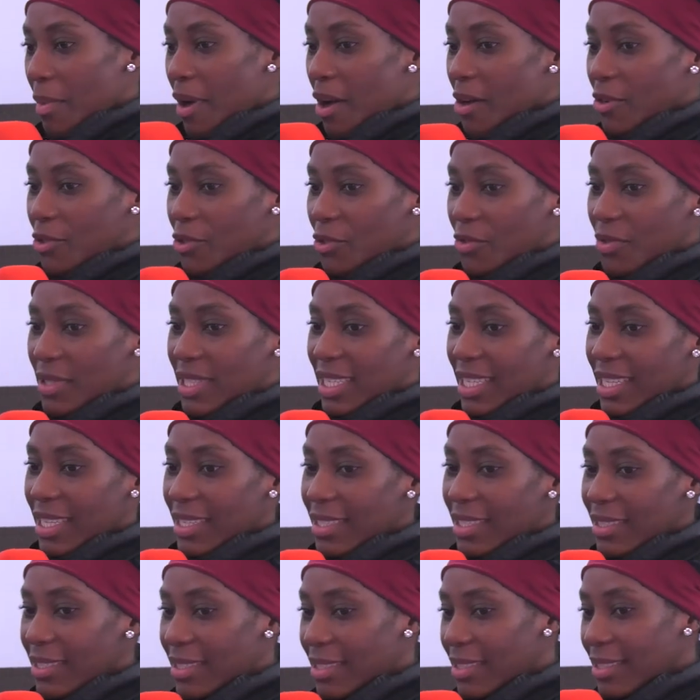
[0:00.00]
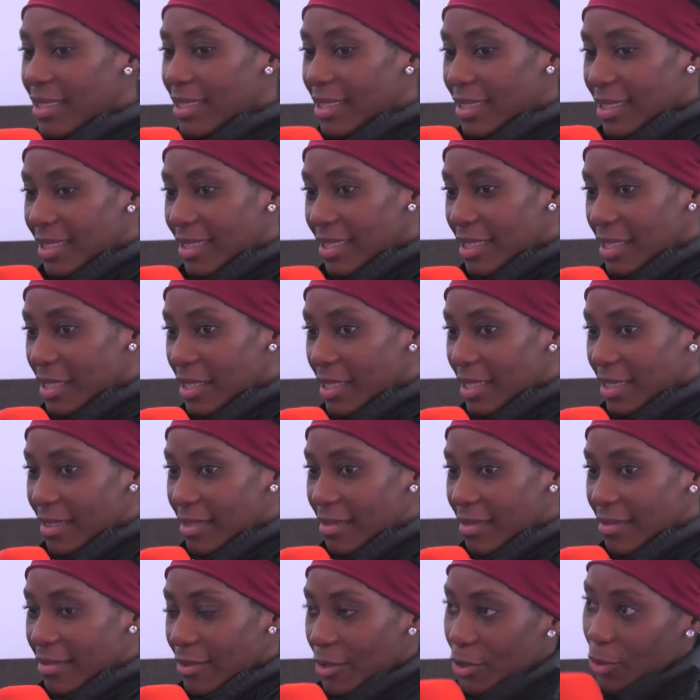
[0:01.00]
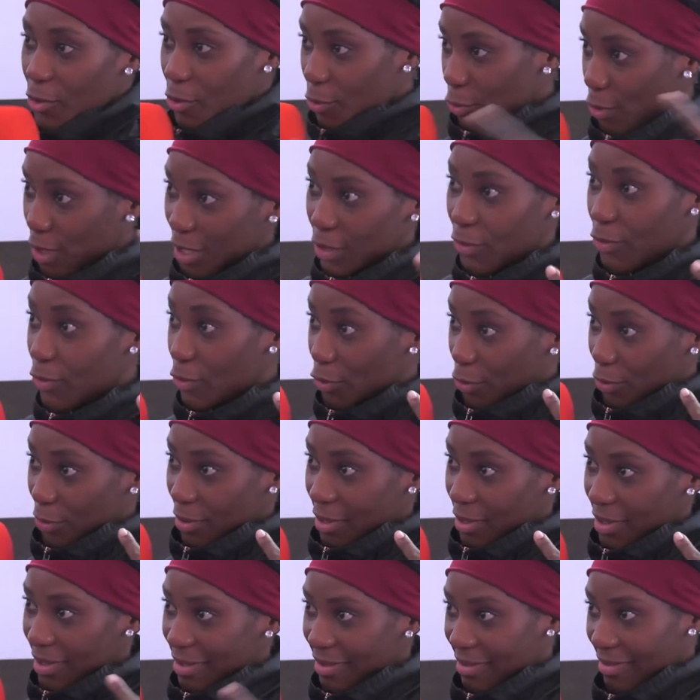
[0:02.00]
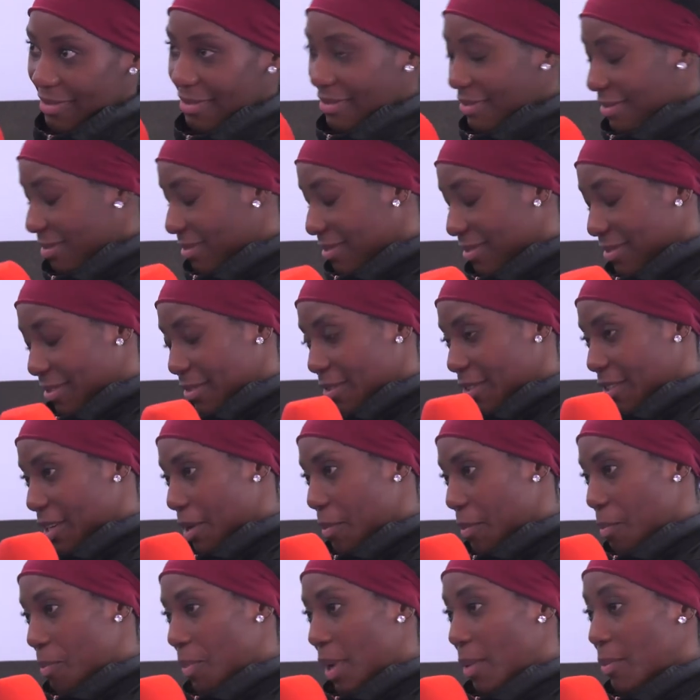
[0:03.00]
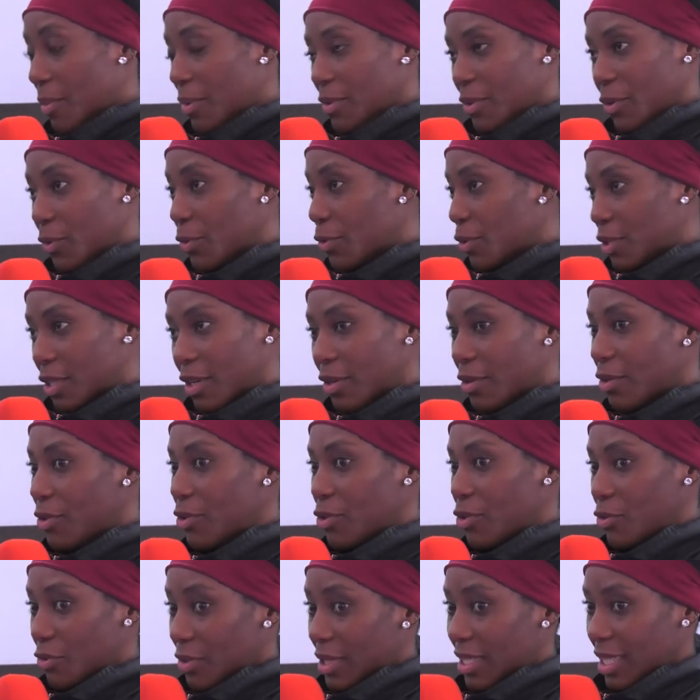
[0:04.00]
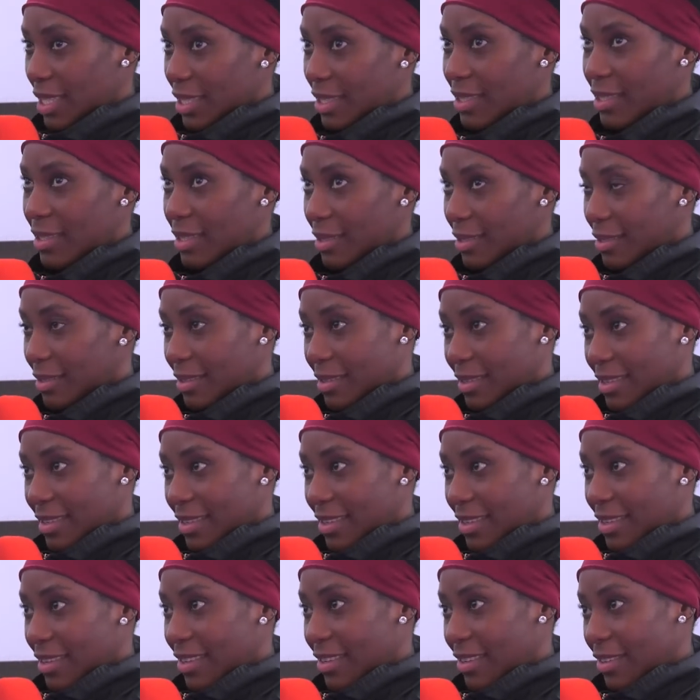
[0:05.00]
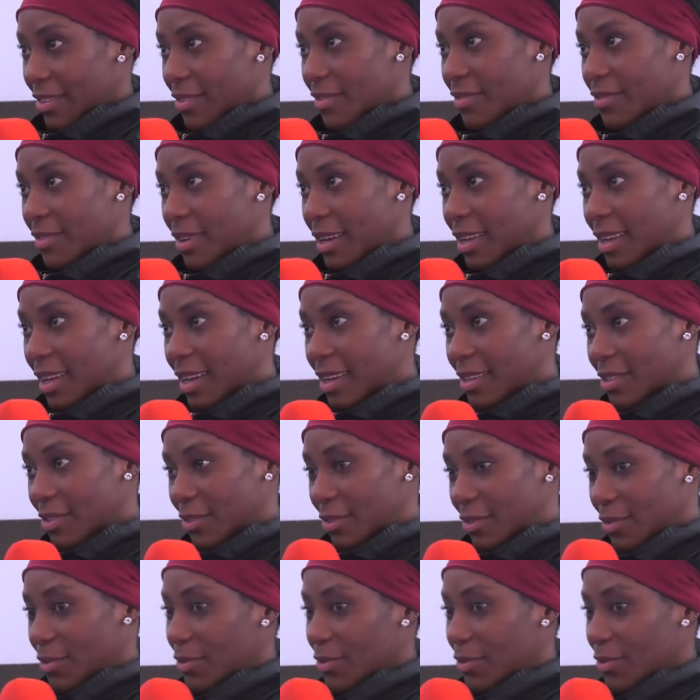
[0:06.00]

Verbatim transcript: quand je suis triste, je souris toujours. Hmm. Donc, j'aime pas montrer aux gens que je suis triste. Donc voilà, je suis